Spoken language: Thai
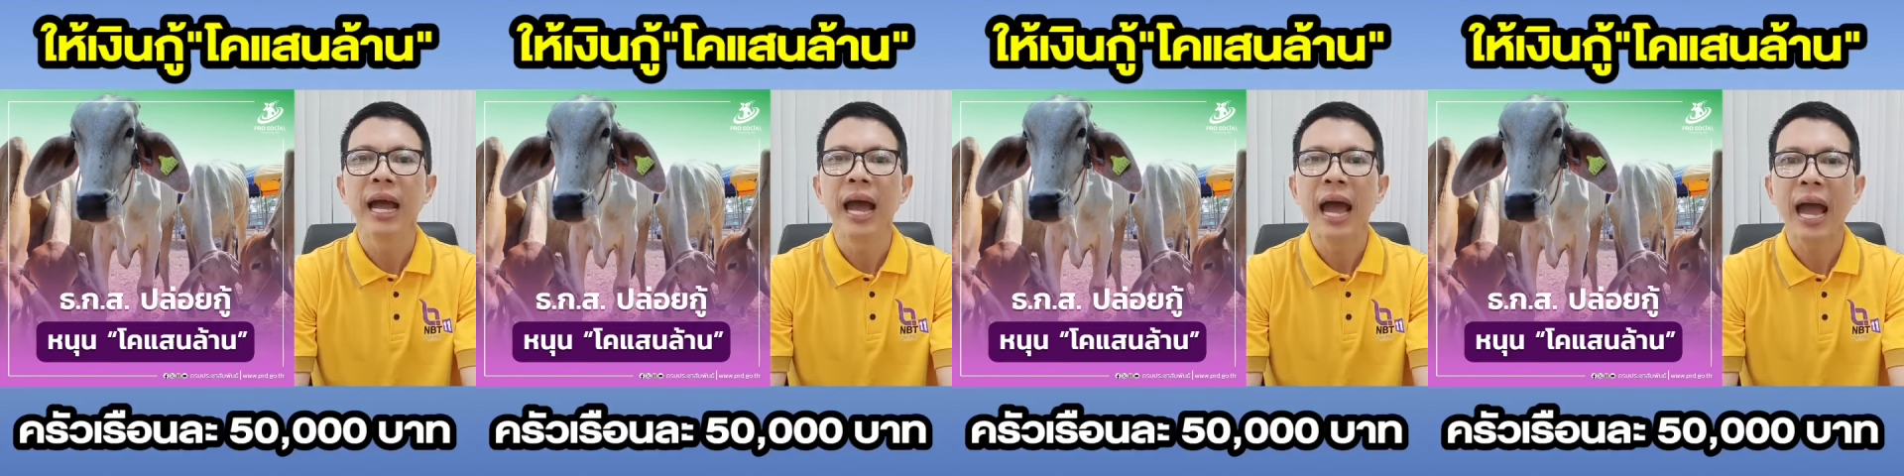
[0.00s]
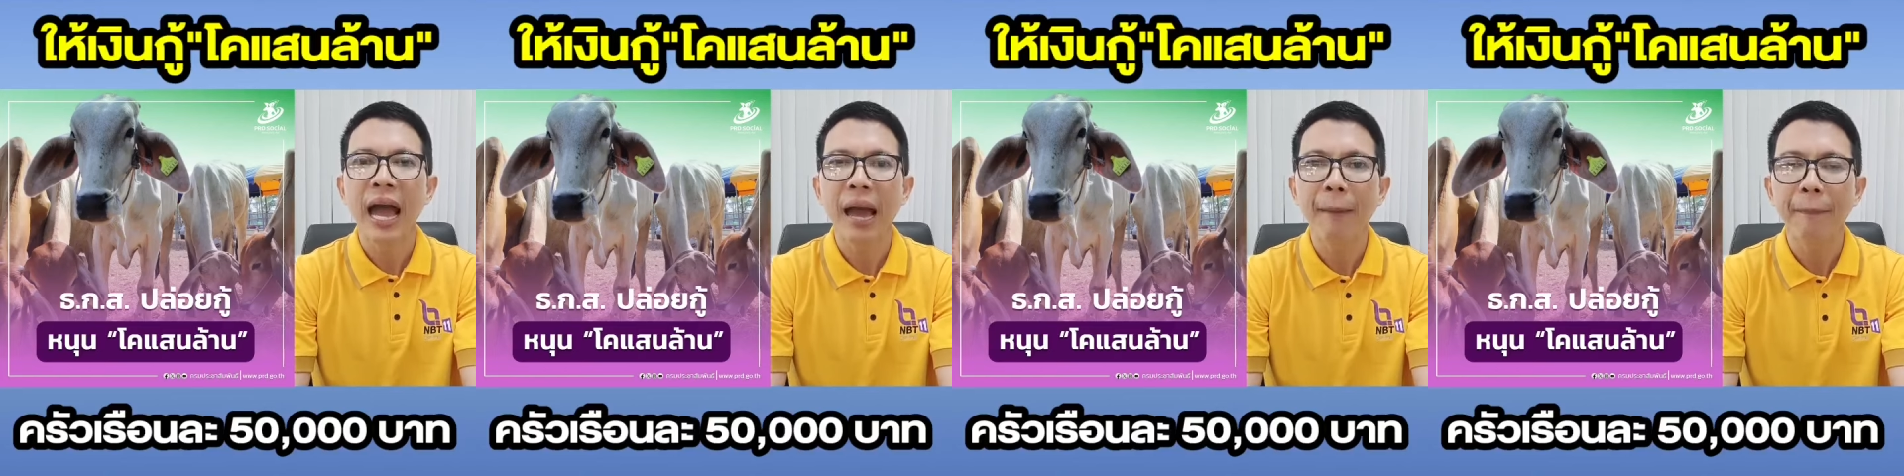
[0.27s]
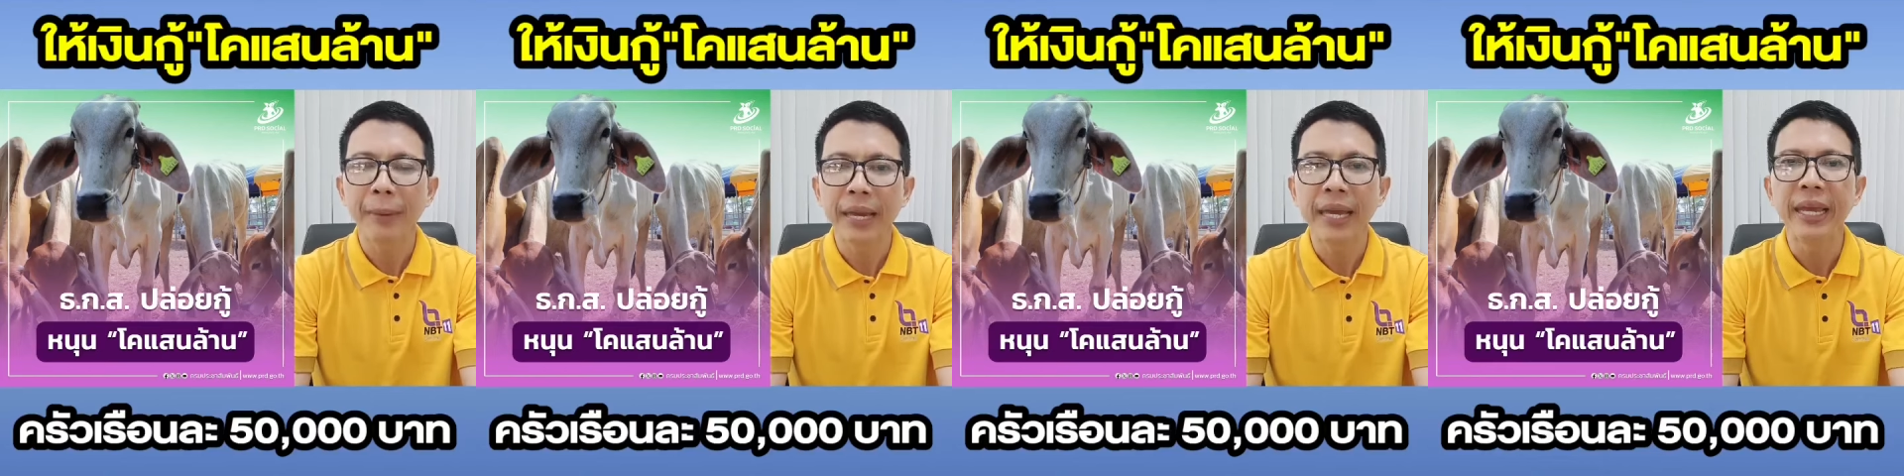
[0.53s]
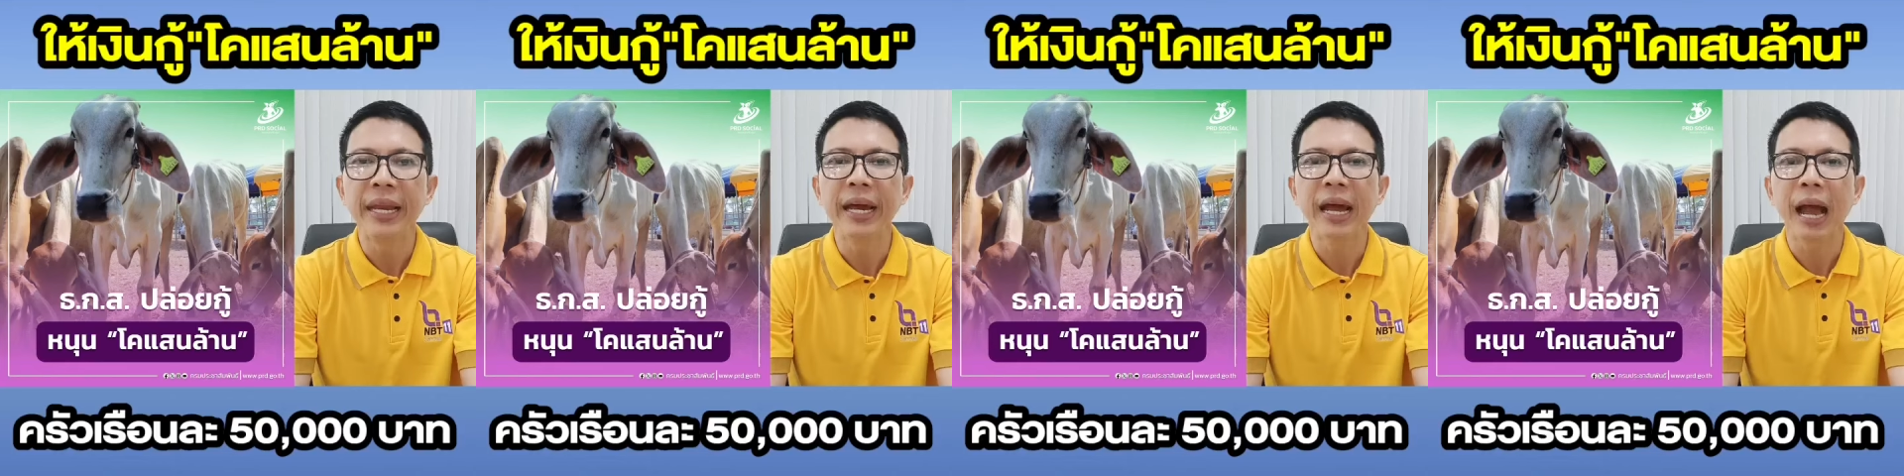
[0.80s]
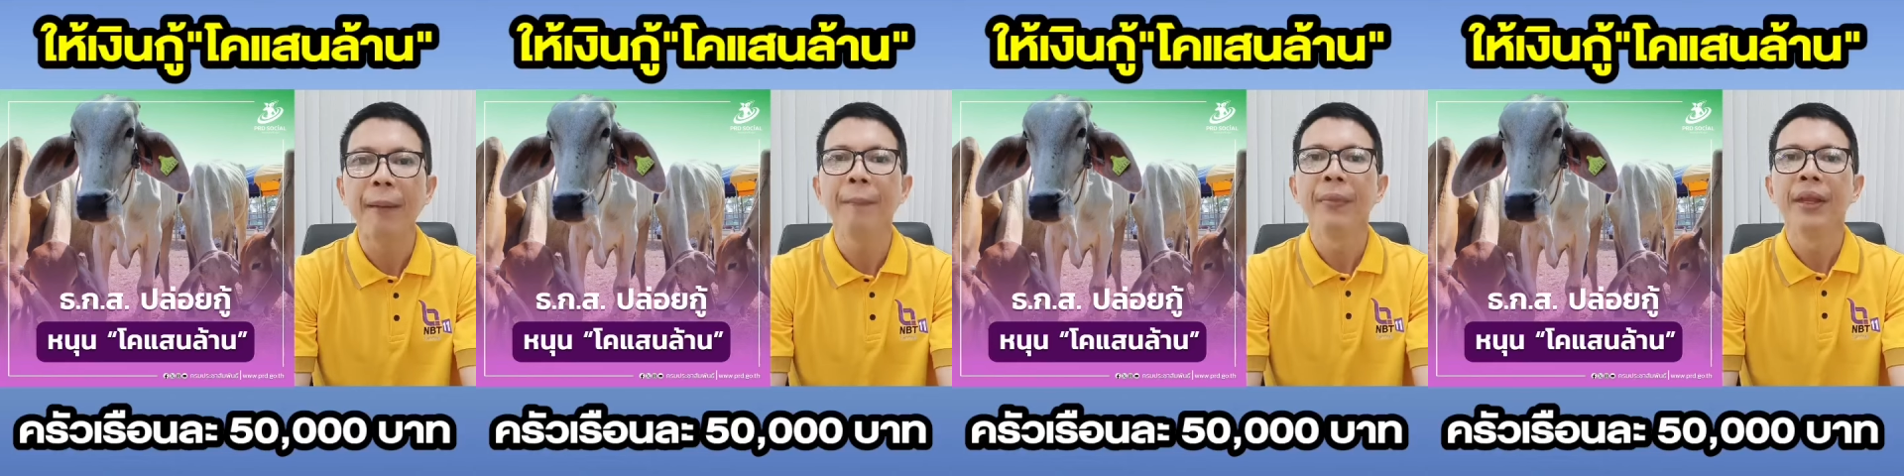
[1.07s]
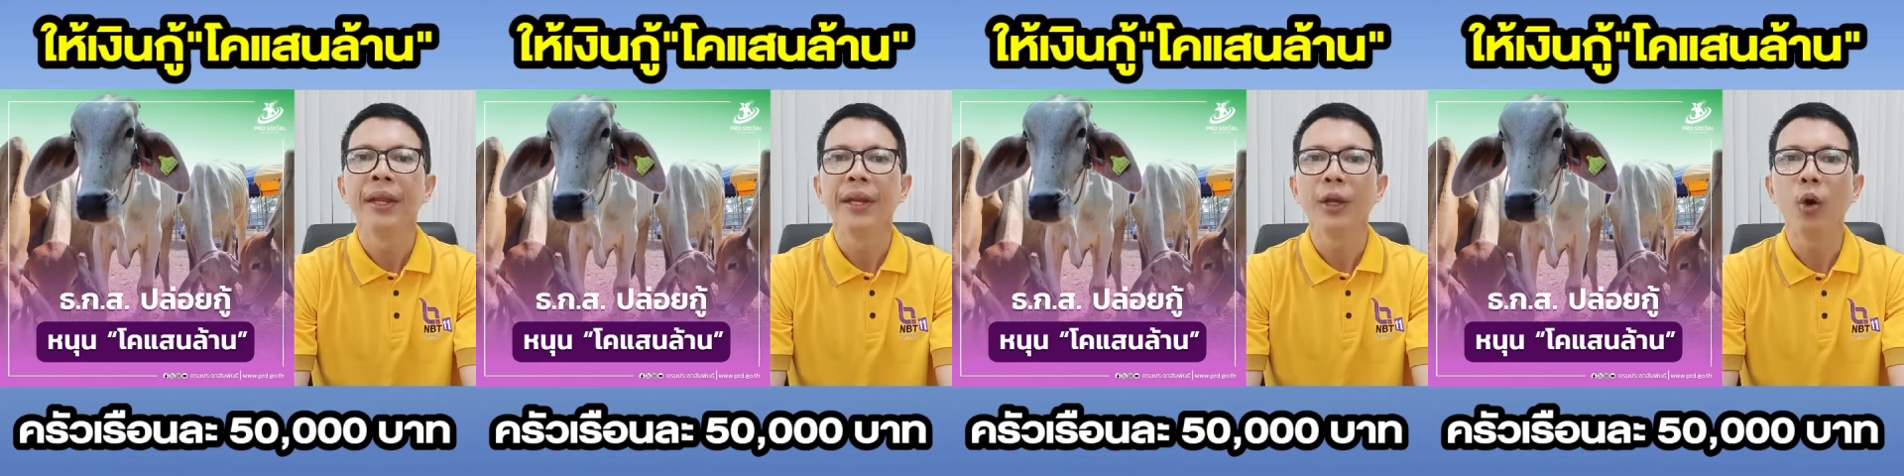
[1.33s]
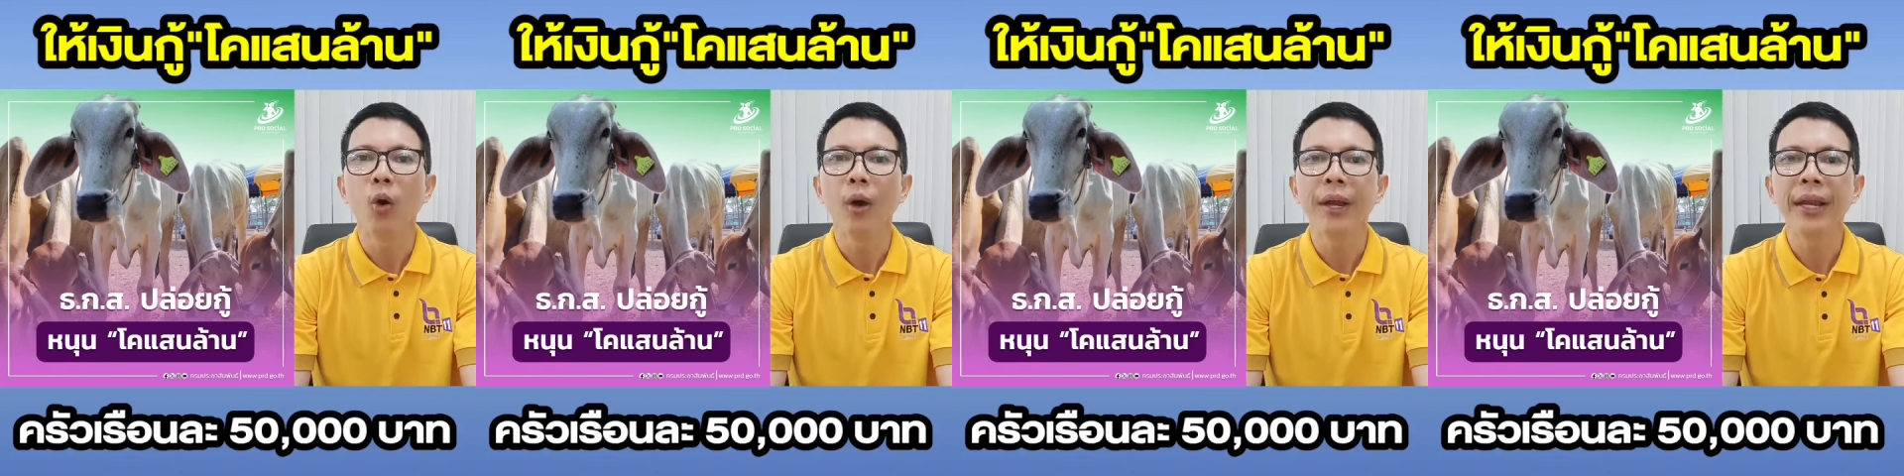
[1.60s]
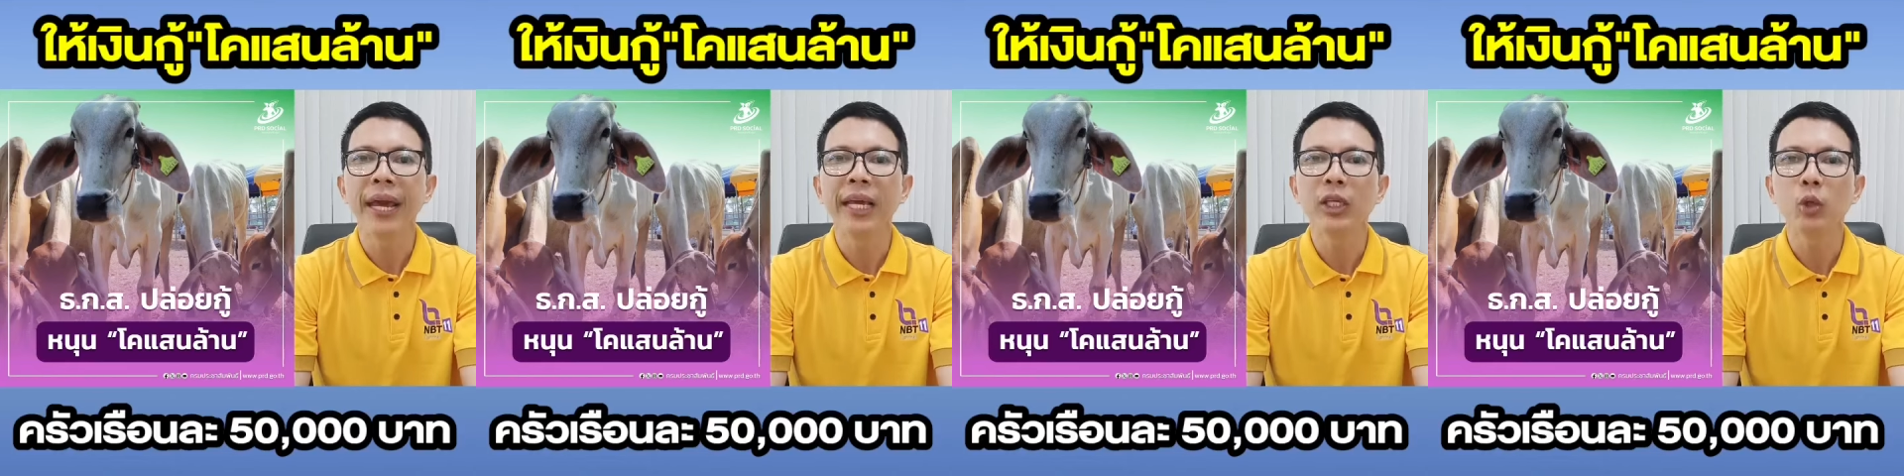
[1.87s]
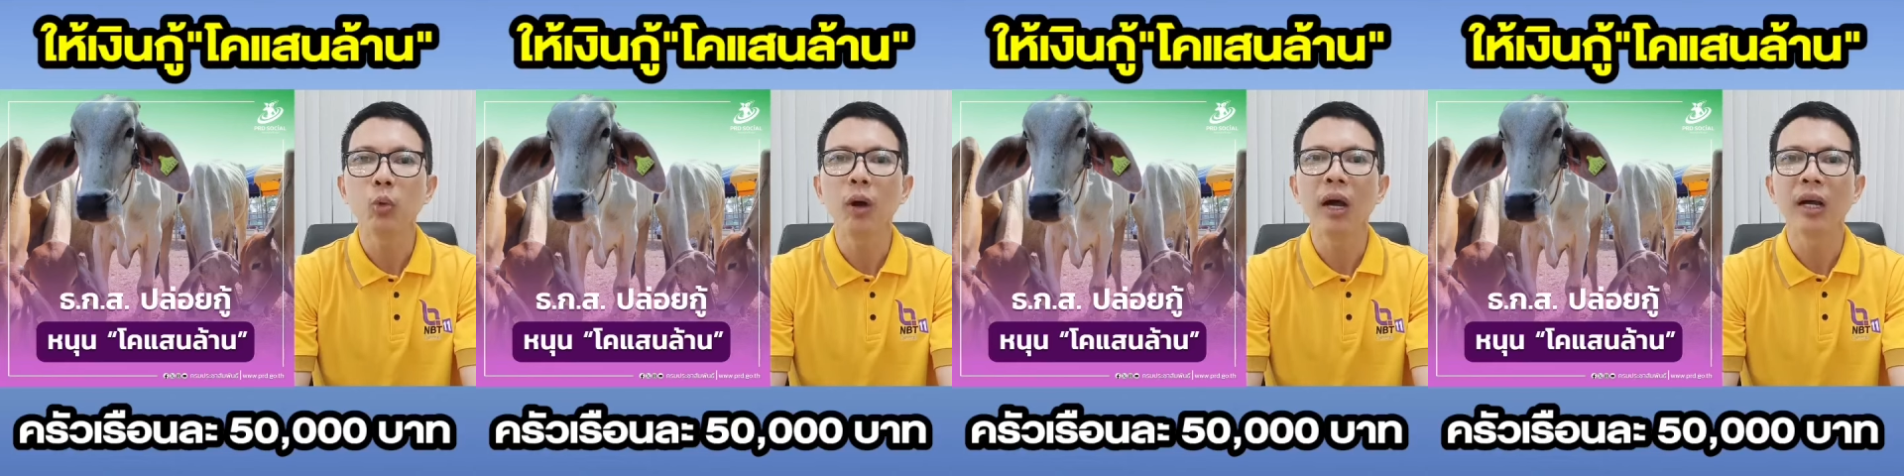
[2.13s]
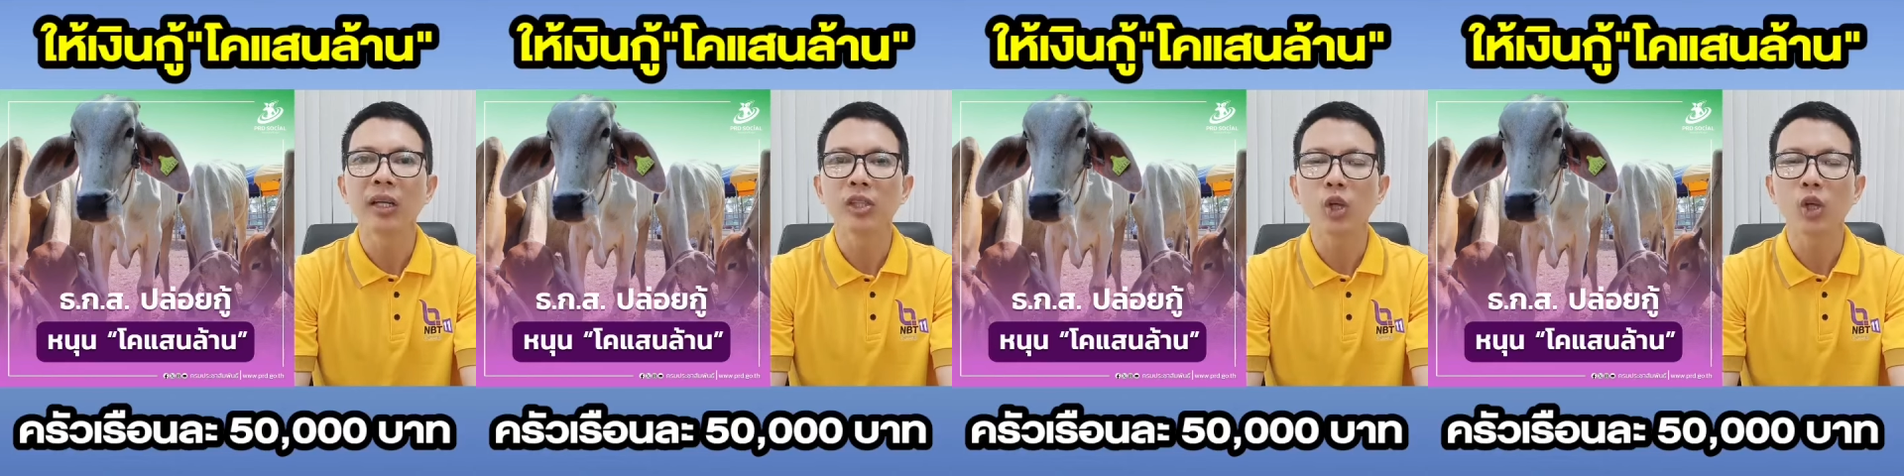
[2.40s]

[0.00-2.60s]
5 ปีนะครับ โดยในช่วง